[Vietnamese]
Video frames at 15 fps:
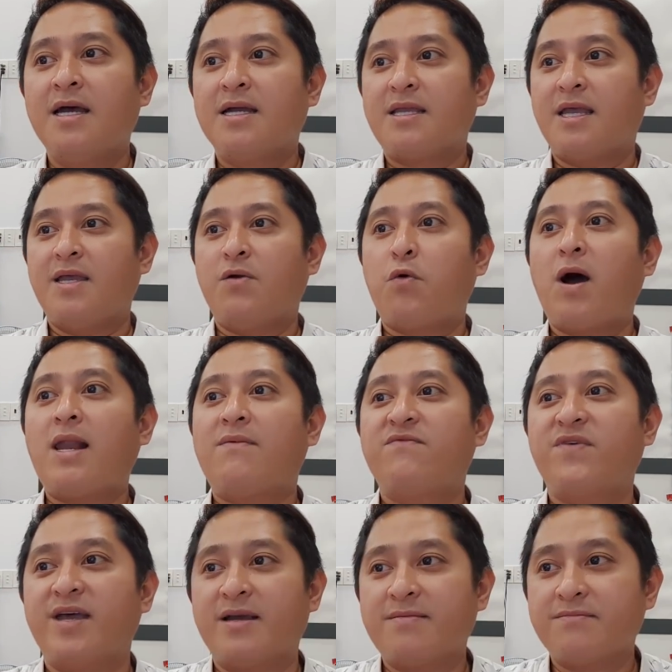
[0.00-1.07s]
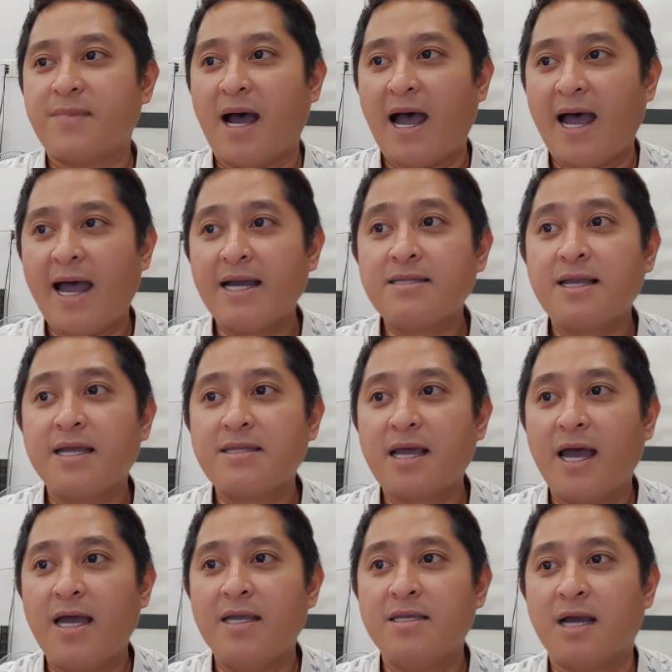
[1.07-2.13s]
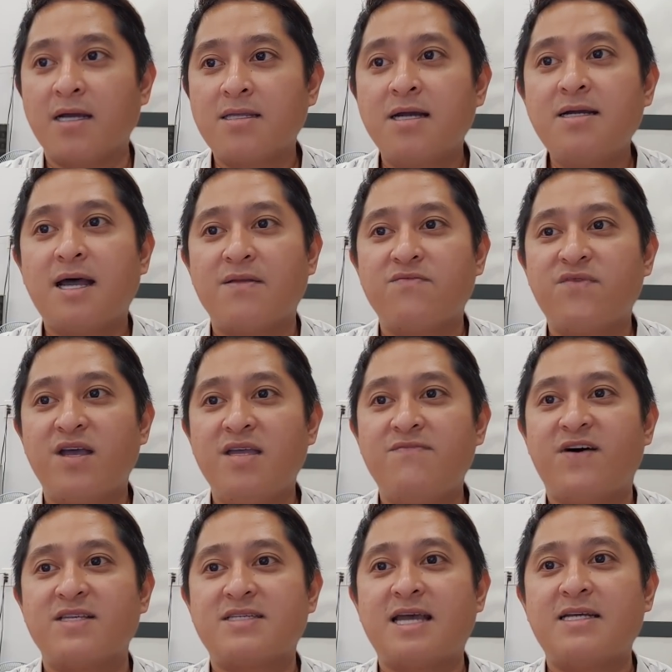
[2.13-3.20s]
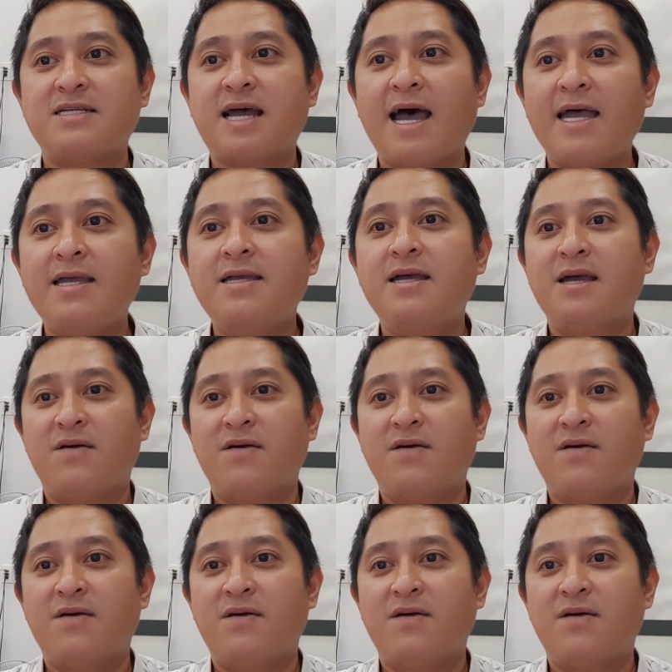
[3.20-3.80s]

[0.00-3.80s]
thì qua làm việc bà HTT nhận thức hành vi và sai trái